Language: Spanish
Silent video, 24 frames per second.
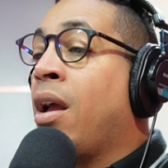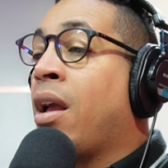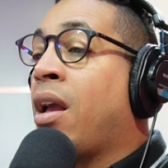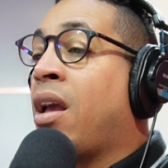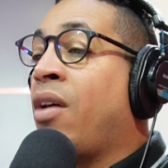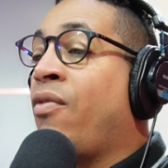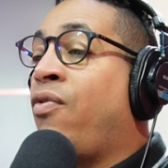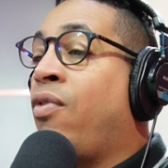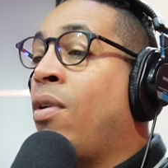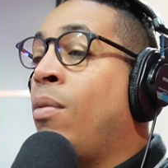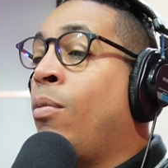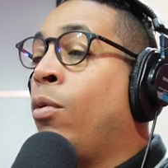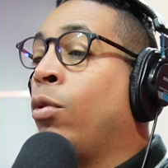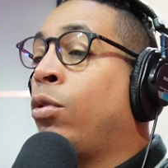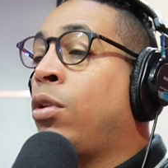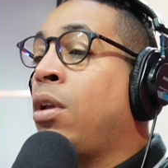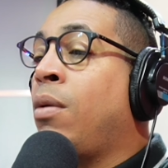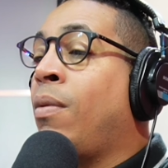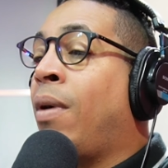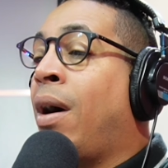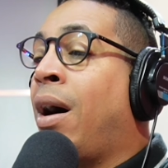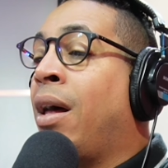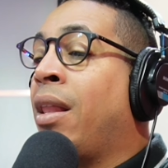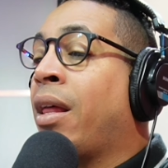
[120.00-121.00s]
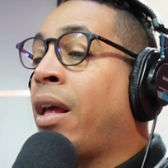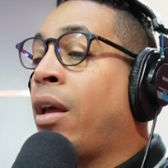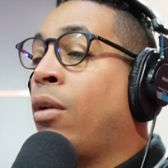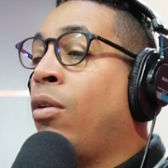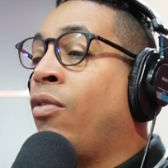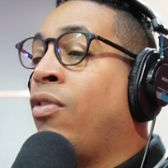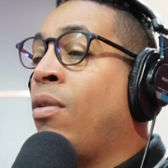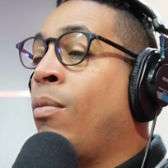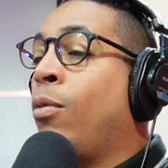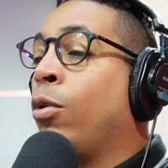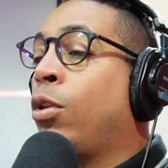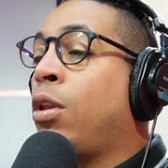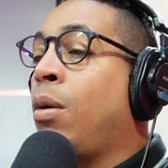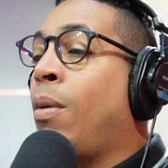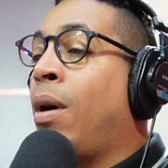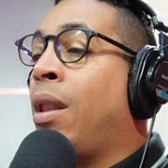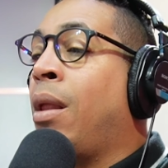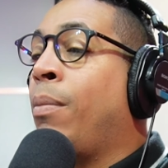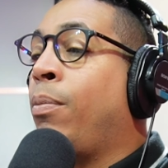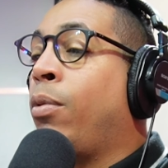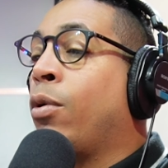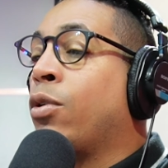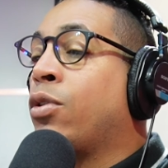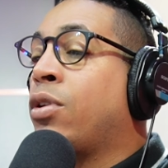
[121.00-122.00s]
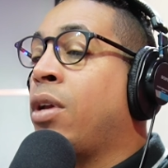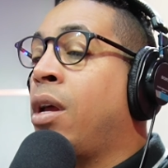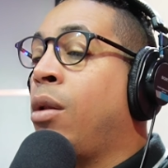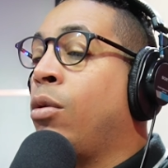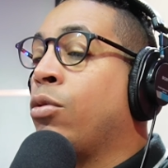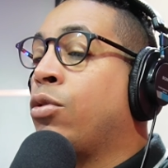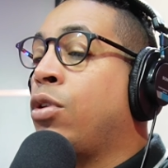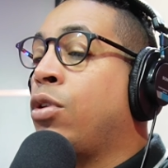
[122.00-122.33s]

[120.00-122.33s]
Que fue motivada, que no fue motivada por celo,